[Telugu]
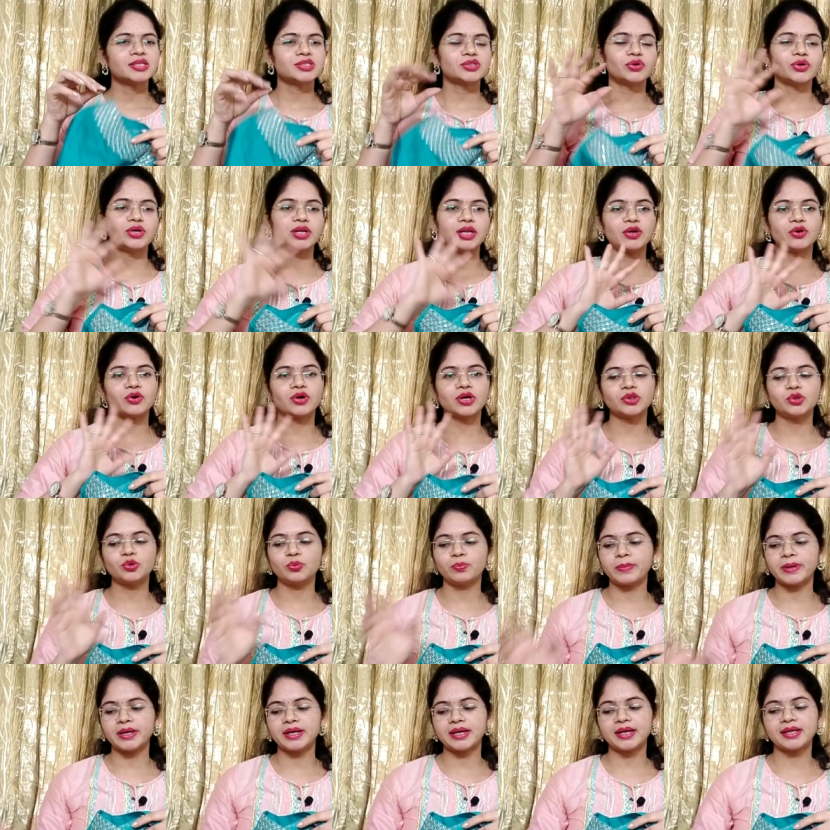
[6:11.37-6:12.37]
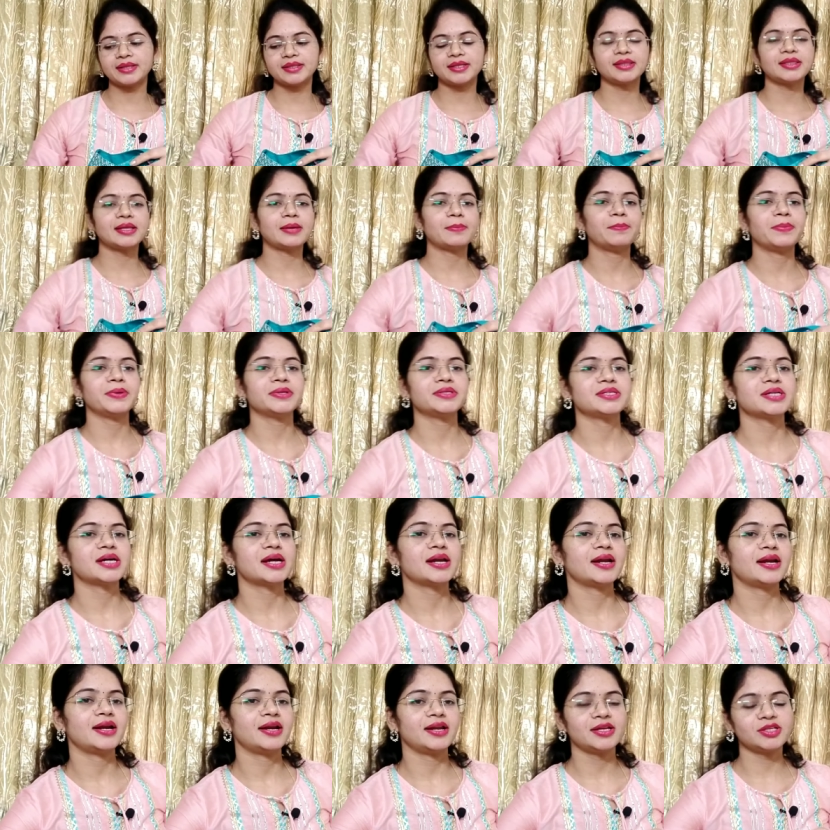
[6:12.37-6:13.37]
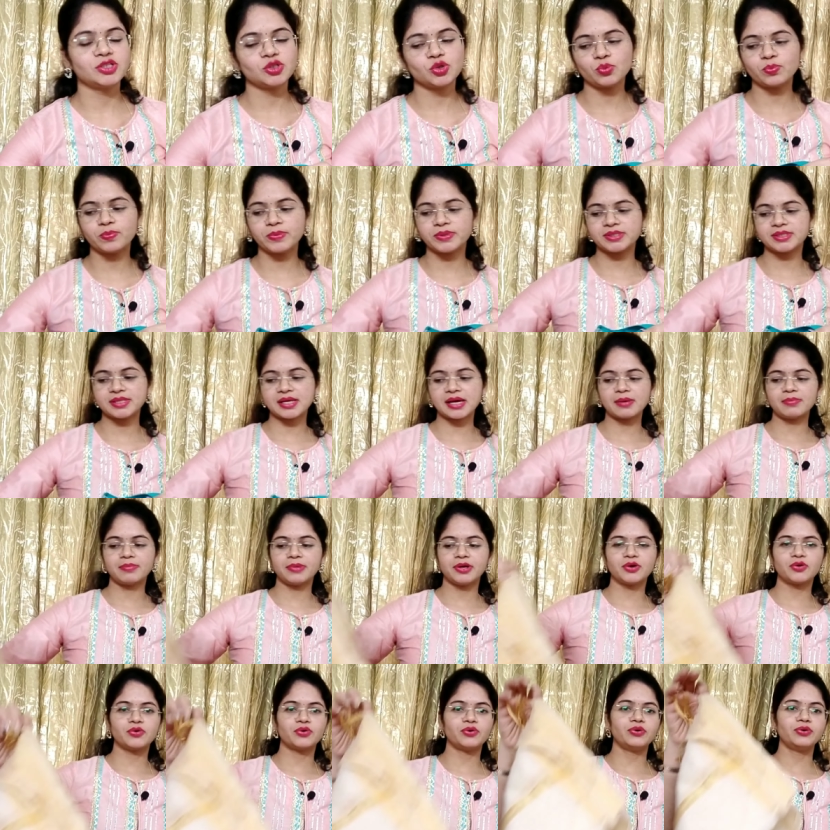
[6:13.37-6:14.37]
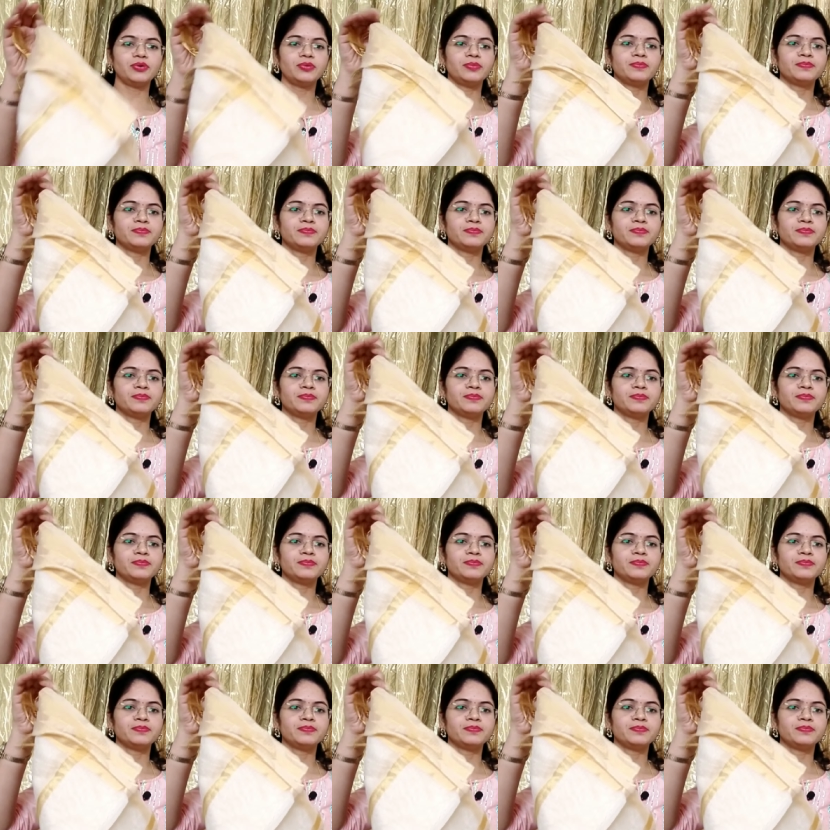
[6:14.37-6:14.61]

సో నేను ఒక దుప్పట్ట అయితే తెప్పించానండి చూపిస్తాను మీకు